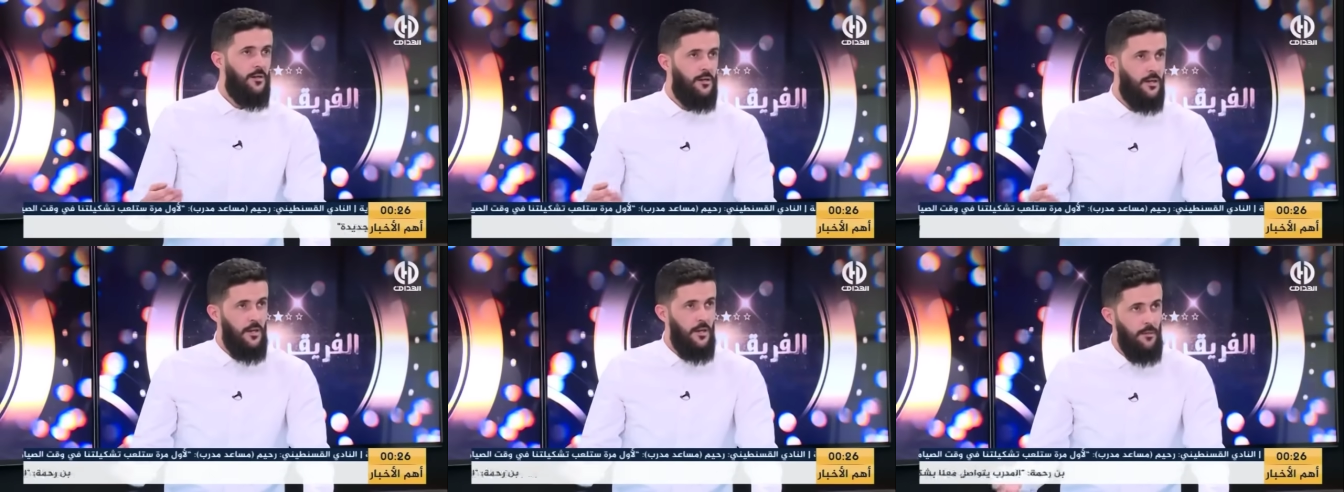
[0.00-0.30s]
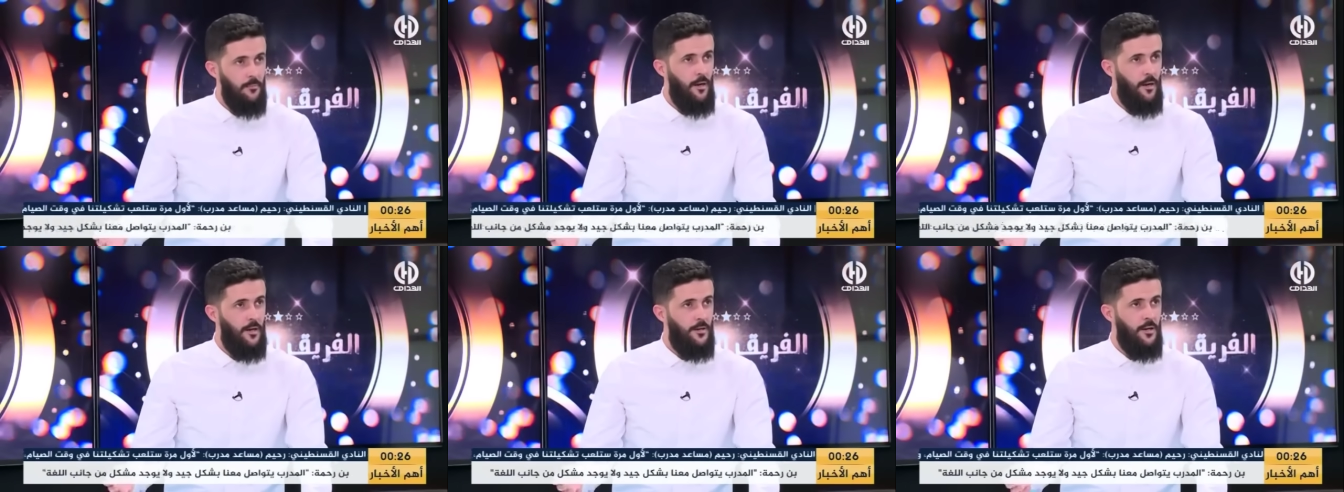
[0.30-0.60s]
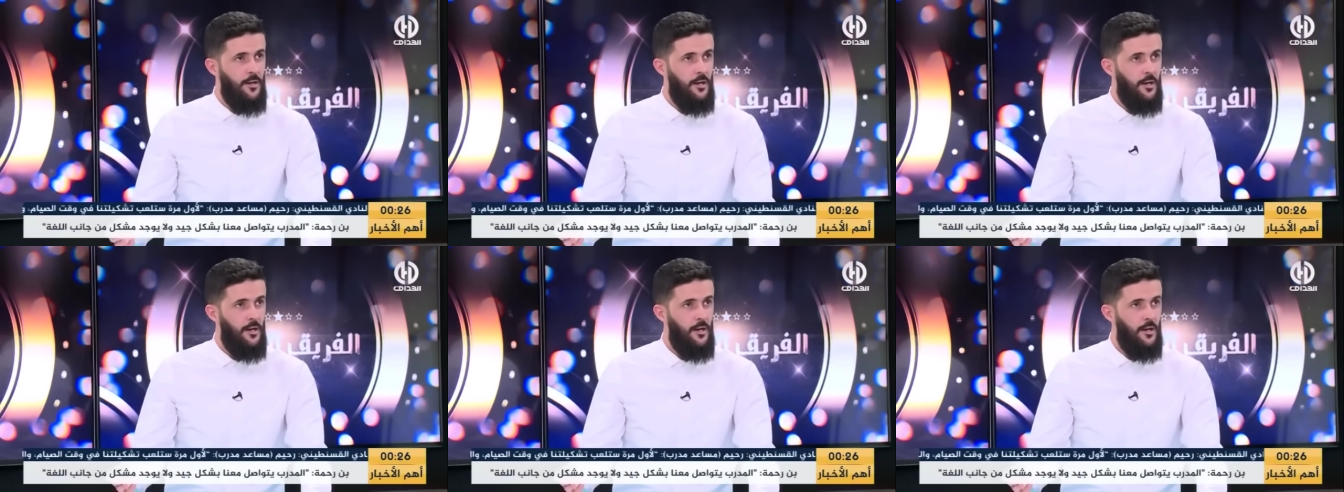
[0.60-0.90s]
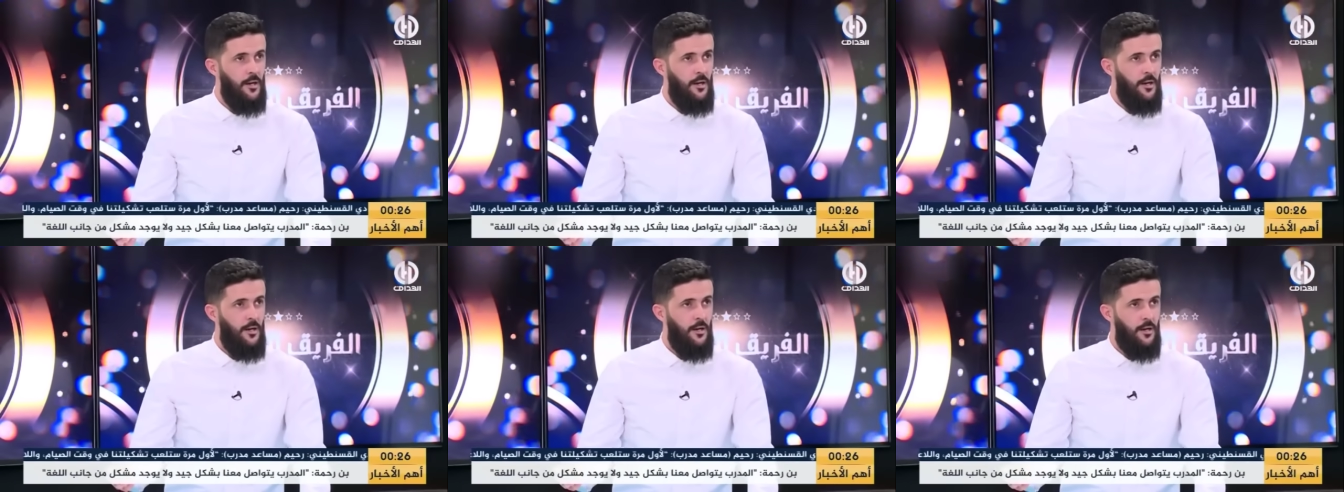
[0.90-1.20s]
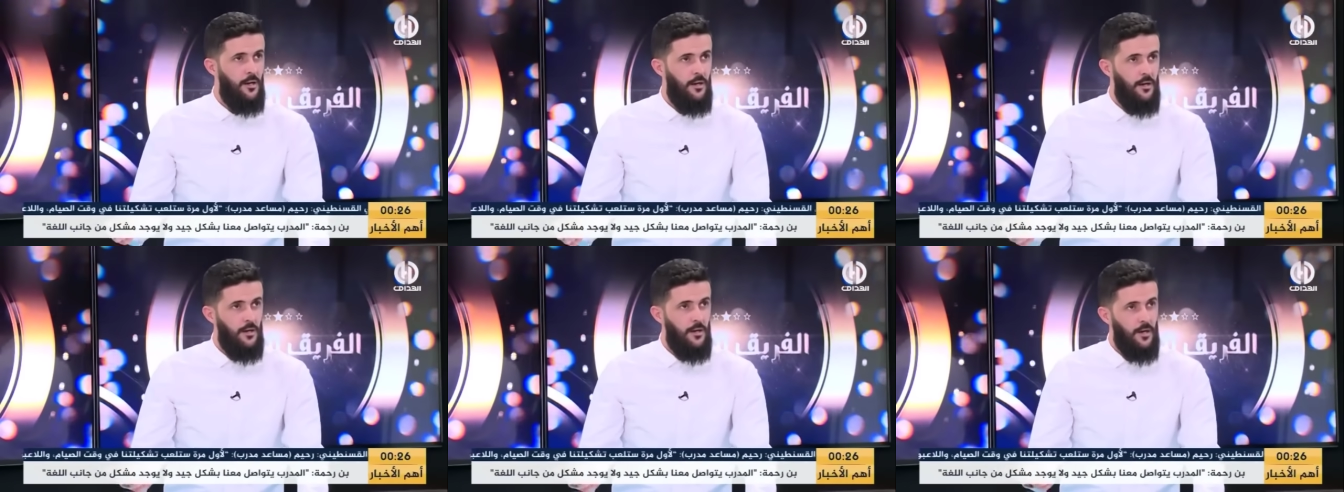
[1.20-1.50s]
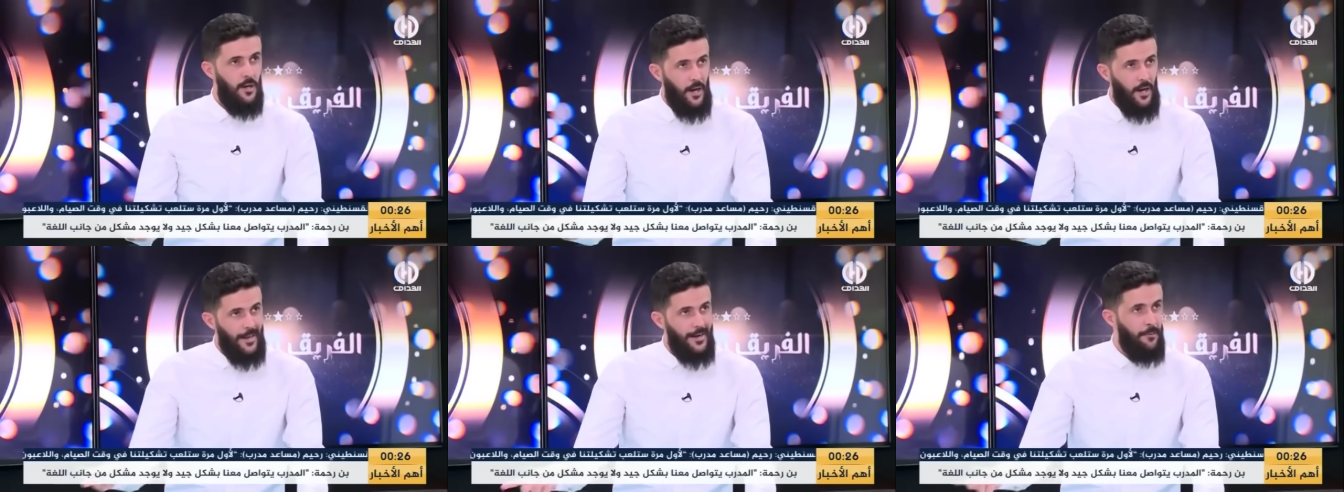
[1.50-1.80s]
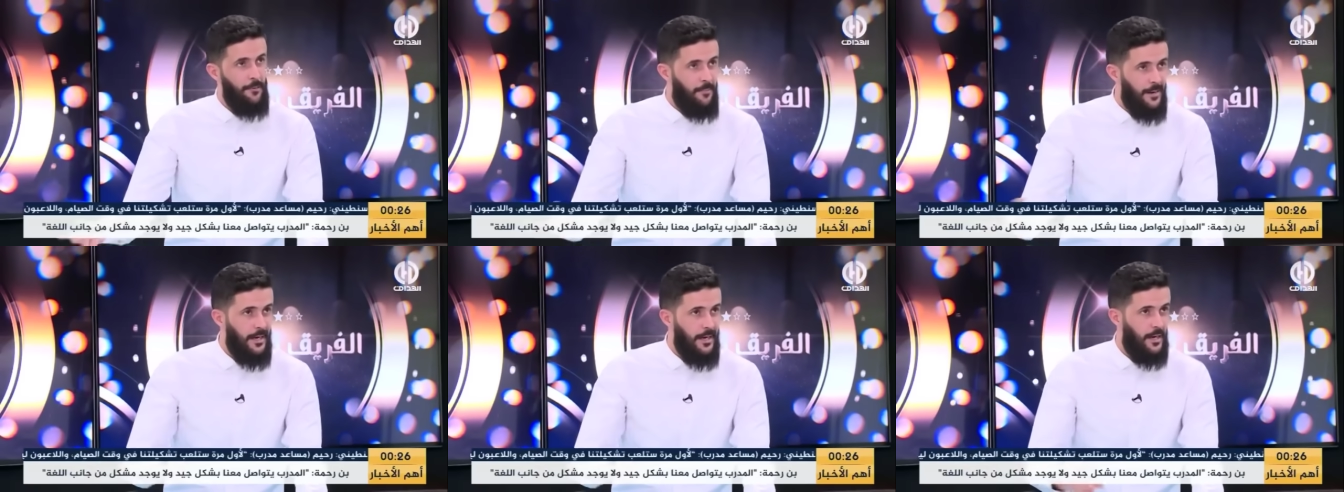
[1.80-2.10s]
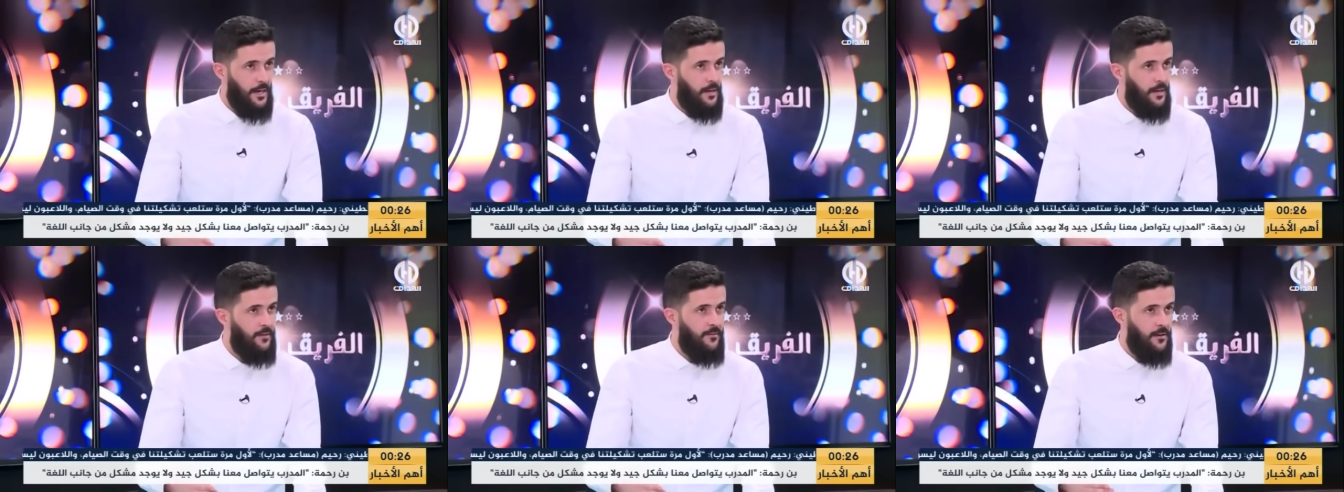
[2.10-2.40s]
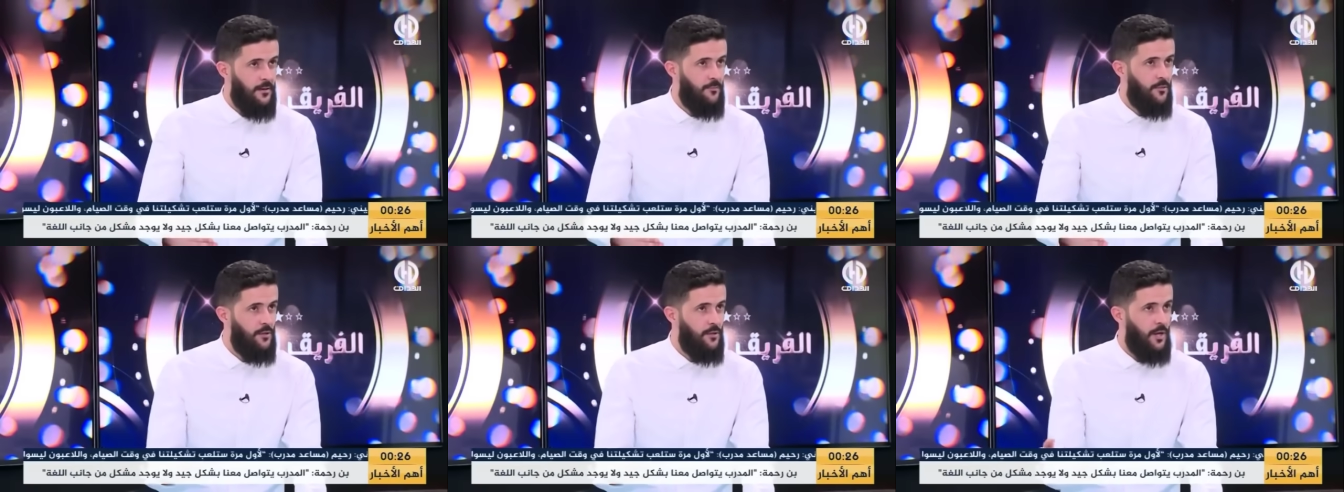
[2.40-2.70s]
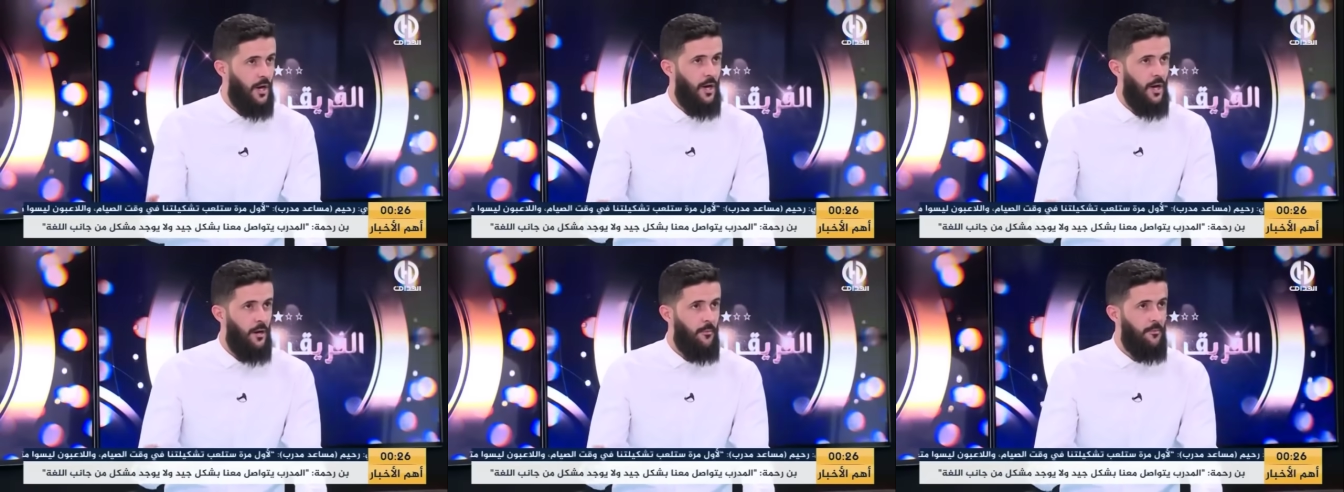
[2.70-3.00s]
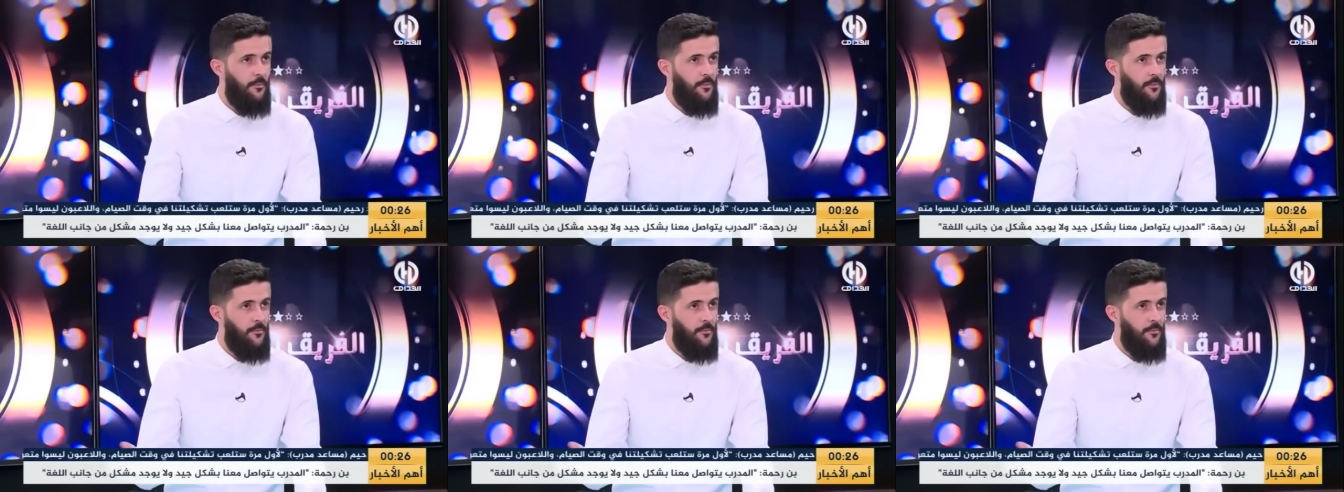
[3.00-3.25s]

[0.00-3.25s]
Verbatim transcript: سليماني اللي قريب ليك في المنتخب